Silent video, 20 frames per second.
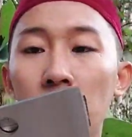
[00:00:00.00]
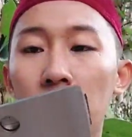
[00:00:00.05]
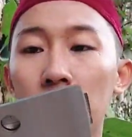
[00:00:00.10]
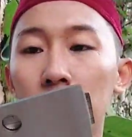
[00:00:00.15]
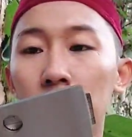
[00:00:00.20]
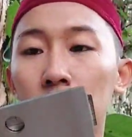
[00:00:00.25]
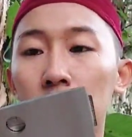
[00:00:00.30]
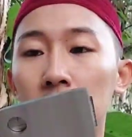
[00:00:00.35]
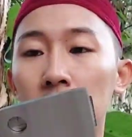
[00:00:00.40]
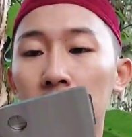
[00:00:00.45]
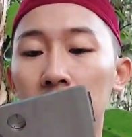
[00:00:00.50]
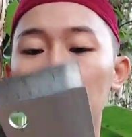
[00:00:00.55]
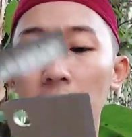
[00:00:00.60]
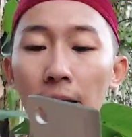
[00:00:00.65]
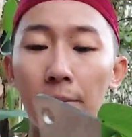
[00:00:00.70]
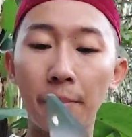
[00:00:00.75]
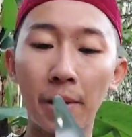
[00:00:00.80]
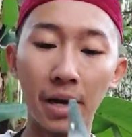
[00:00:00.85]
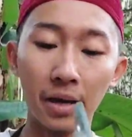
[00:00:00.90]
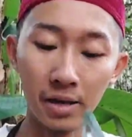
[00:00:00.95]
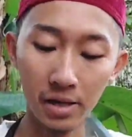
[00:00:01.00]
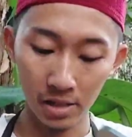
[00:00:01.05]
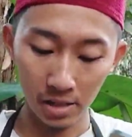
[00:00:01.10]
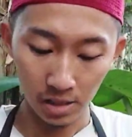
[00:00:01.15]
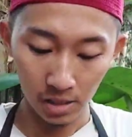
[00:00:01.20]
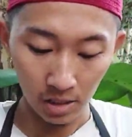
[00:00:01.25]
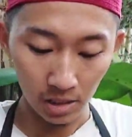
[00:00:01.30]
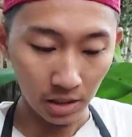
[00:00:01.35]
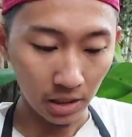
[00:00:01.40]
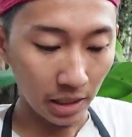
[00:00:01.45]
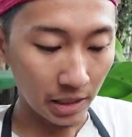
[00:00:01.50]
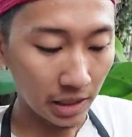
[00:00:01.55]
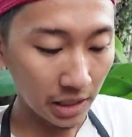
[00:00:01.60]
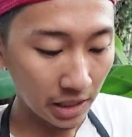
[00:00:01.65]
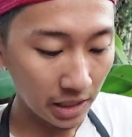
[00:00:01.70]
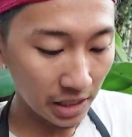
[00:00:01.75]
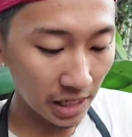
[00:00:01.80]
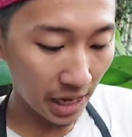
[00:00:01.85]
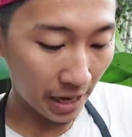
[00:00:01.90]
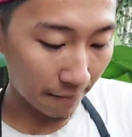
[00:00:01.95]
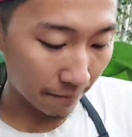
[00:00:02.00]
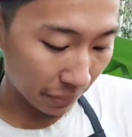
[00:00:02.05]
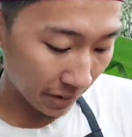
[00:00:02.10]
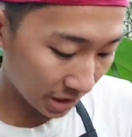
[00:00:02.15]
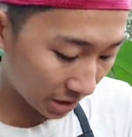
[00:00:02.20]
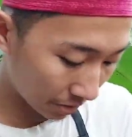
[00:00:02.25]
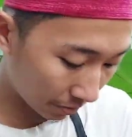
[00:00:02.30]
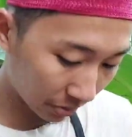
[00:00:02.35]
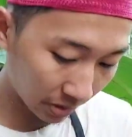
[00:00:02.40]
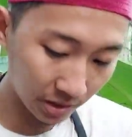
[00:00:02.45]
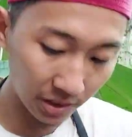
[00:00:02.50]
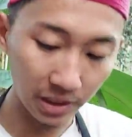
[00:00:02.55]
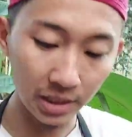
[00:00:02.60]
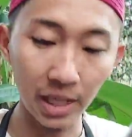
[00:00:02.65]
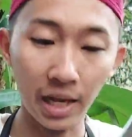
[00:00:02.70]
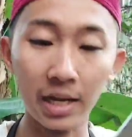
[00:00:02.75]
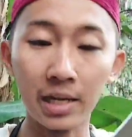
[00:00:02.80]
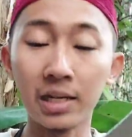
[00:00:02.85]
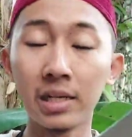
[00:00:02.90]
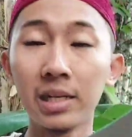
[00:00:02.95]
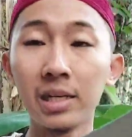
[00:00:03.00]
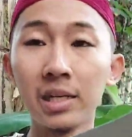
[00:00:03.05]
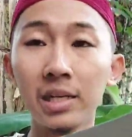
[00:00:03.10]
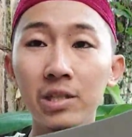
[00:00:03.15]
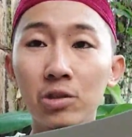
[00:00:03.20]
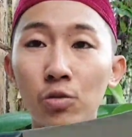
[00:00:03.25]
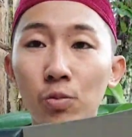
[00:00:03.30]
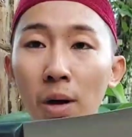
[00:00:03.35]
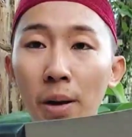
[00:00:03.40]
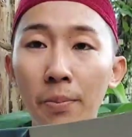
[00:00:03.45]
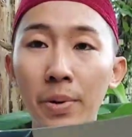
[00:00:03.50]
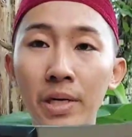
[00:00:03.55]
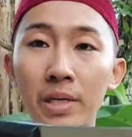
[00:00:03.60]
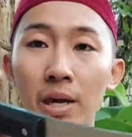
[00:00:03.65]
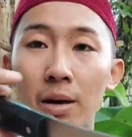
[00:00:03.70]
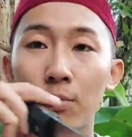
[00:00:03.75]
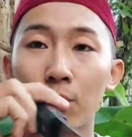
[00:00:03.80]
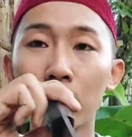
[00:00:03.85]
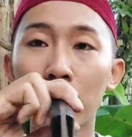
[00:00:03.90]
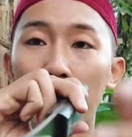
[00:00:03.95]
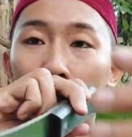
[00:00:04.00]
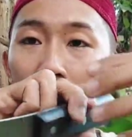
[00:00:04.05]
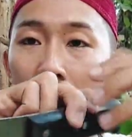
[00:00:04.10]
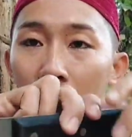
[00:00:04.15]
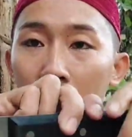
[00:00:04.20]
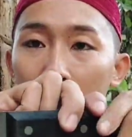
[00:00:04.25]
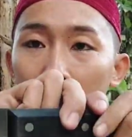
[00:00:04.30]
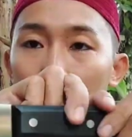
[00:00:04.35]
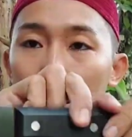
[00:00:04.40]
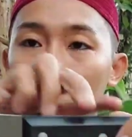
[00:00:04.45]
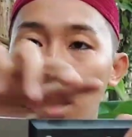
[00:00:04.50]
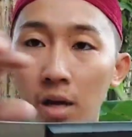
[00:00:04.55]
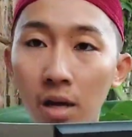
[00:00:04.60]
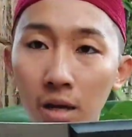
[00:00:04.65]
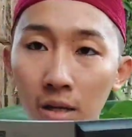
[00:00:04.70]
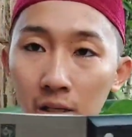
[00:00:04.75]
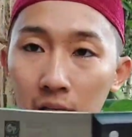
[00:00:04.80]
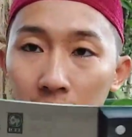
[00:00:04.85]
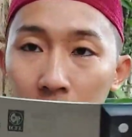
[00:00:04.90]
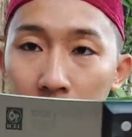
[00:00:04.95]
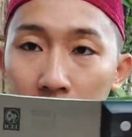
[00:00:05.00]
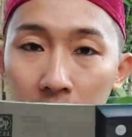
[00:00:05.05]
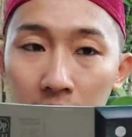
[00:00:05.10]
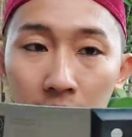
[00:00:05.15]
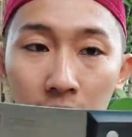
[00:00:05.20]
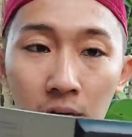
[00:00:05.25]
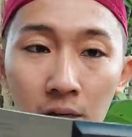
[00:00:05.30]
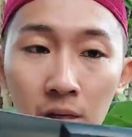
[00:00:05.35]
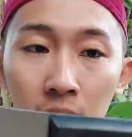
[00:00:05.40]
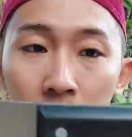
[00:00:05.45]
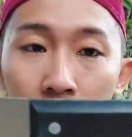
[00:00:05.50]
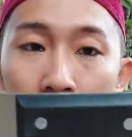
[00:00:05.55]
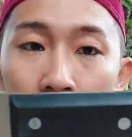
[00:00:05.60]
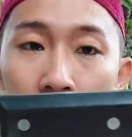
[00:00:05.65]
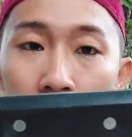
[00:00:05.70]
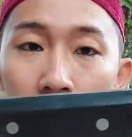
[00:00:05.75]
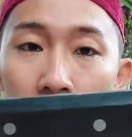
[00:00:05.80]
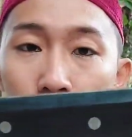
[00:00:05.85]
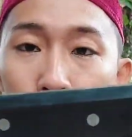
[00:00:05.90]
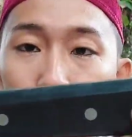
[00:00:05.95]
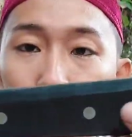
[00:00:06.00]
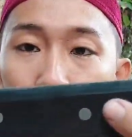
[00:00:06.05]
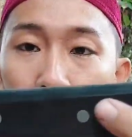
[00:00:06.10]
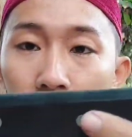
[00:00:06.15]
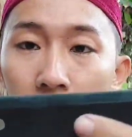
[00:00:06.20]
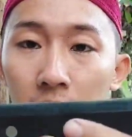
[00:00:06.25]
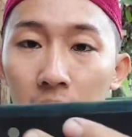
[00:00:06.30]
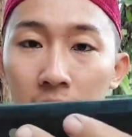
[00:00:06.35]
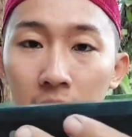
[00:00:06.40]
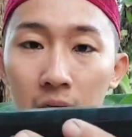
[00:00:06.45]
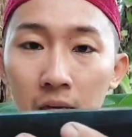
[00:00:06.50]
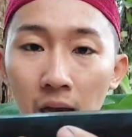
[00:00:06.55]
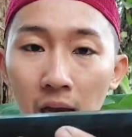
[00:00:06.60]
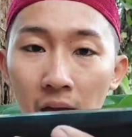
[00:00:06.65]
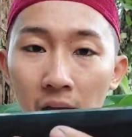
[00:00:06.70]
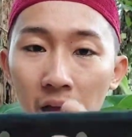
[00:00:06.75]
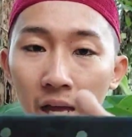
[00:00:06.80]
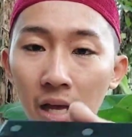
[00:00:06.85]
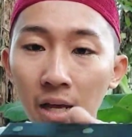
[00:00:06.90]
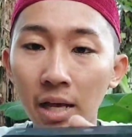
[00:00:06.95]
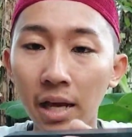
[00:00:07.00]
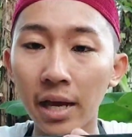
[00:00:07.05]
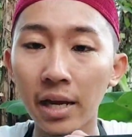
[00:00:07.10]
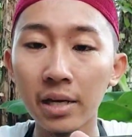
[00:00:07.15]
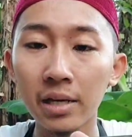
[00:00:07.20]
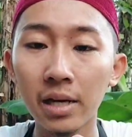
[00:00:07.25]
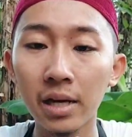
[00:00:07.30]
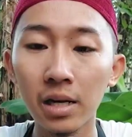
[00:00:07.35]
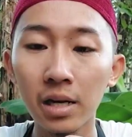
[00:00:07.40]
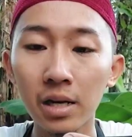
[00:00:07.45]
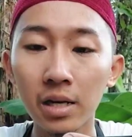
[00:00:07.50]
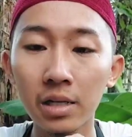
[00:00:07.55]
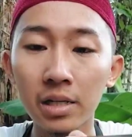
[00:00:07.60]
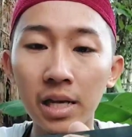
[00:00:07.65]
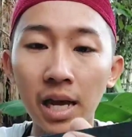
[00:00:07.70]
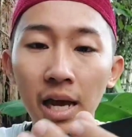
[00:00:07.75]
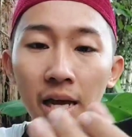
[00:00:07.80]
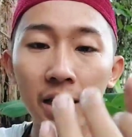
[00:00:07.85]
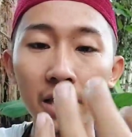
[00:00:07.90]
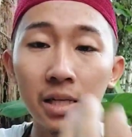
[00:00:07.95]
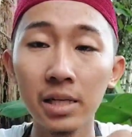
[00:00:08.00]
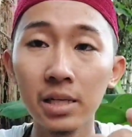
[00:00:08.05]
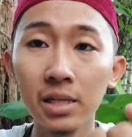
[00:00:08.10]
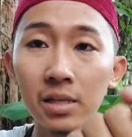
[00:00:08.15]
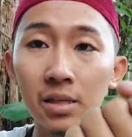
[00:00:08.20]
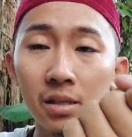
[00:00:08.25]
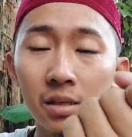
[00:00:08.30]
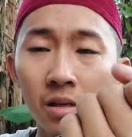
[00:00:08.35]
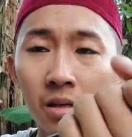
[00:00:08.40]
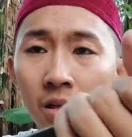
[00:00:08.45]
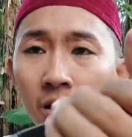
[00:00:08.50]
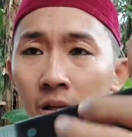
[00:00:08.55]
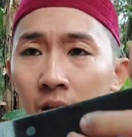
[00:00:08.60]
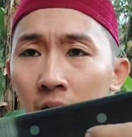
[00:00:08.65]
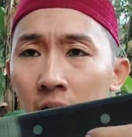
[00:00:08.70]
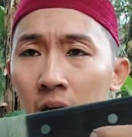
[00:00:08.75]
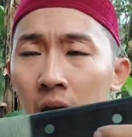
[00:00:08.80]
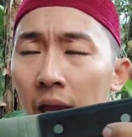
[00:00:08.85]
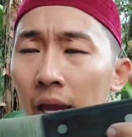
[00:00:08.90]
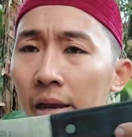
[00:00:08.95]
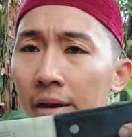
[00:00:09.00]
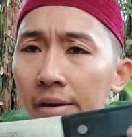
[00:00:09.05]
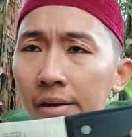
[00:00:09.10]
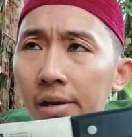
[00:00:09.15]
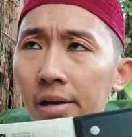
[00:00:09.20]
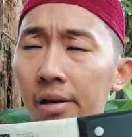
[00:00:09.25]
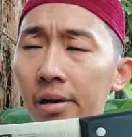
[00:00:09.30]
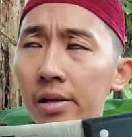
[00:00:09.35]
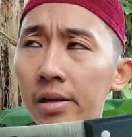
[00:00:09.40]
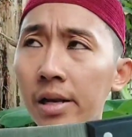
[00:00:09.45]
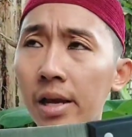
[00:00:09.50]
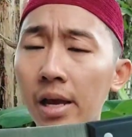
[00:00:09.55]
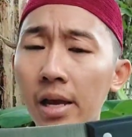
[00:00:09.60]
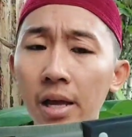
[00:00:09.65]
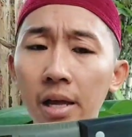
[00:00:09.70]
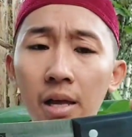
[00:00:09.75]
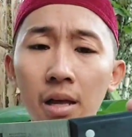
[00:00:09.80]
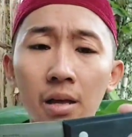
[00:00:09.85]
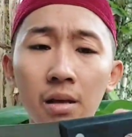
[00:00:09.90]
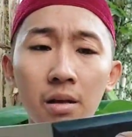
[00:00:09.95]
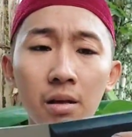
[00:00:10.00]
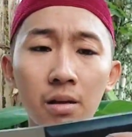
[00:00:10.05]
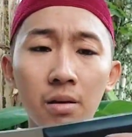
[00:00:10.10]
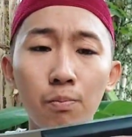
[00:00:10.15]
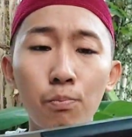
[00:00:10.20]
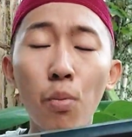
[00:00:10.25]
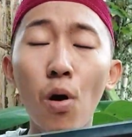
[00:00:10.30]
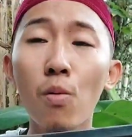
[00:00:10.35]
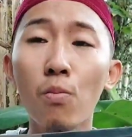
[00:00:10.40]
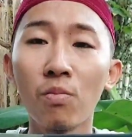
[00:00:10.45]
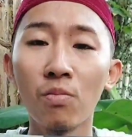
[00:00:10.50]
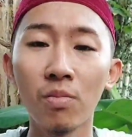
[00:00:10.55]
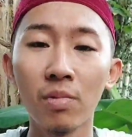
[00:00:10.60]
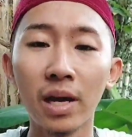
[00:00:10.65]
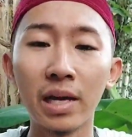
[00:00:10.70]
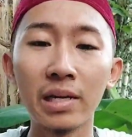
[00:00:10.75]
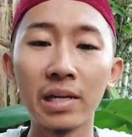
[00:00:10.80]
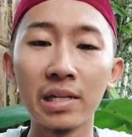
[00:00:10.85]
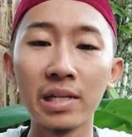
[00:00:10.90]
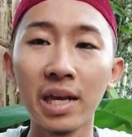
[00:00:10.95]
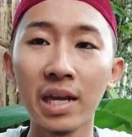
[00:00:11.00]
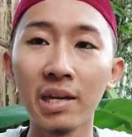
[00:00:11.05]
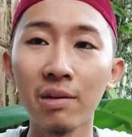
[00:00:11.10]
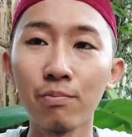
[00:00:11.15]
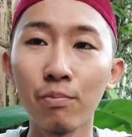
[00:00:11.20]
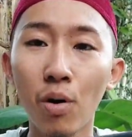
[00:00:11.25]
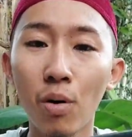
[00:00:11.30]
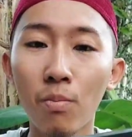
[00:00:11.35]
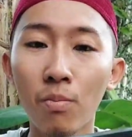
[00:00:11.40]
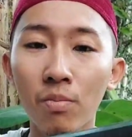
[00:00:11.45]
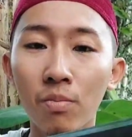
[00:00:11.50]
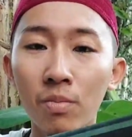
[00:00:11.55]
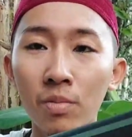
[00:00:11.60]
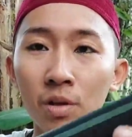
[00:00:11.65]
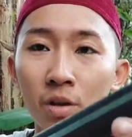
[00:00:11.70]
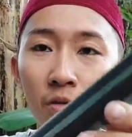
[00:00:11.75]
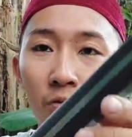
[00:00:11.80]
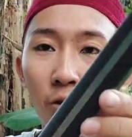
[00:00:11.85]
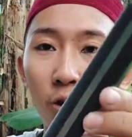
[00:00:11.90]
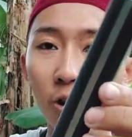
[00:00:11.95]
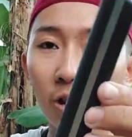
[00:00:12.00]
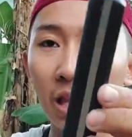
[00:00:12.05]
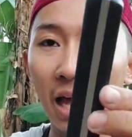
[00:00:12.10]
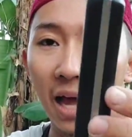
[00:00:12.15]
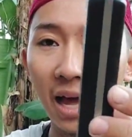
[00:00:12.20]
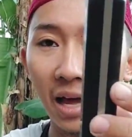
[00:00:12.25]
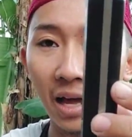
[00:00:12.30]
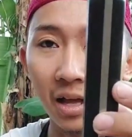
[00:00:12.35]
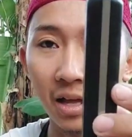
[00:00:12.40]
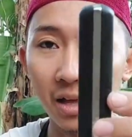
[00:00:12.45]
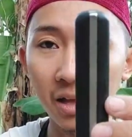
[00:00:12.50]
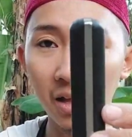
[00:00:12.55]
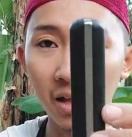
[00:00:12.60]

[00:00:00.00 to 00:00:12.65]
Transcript: yang ujungnya 8 jadi ini hampir seperti tadi cuma beda model nah, kelihatan ini pin 3 handlenya ini handlenya pom handlenya ini pom full tang